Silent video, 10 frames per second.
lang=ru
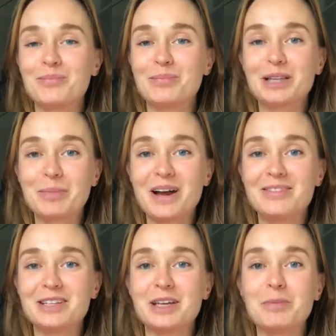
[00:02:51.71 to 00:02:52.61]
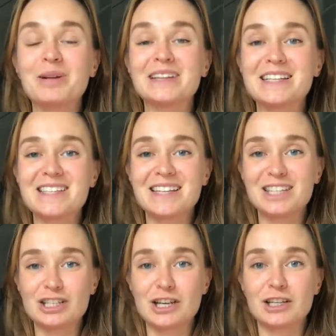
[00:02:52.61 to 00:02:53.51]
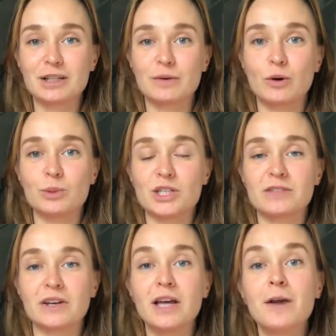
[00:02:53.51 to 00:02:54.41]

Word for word: полноправный и полноценный член этого общества.